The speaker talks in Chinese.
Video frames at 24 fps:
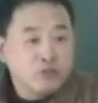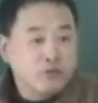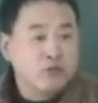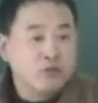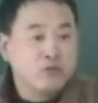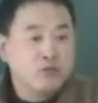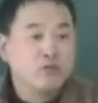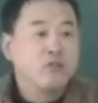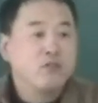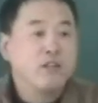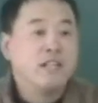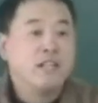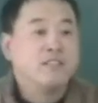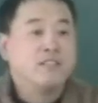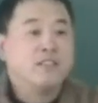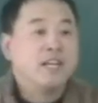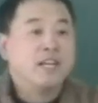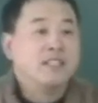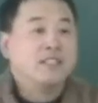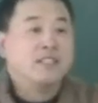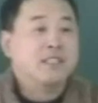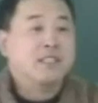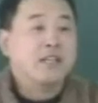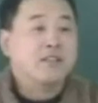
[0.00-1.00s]
突突然就
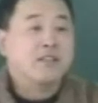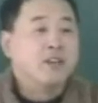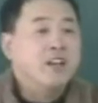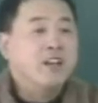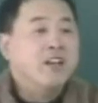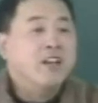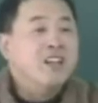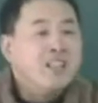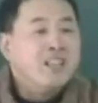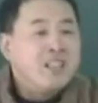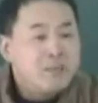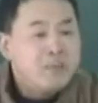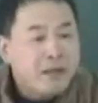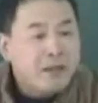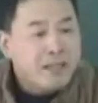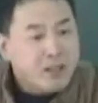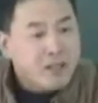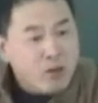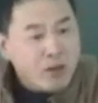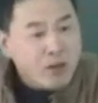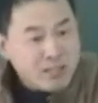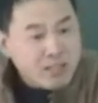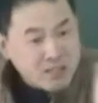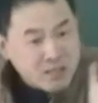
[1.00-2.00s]
开始炸你把
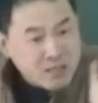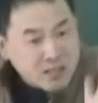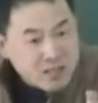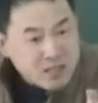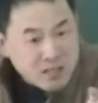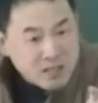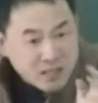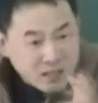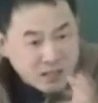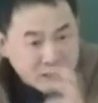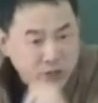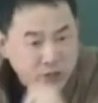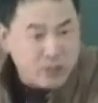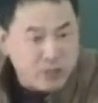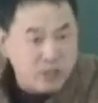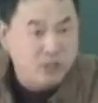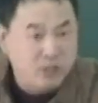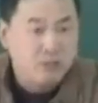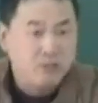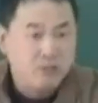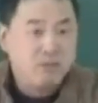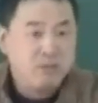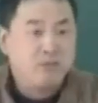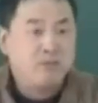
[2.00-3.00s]
它换成四六
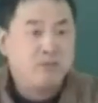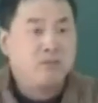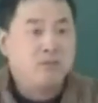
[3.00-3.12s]
九，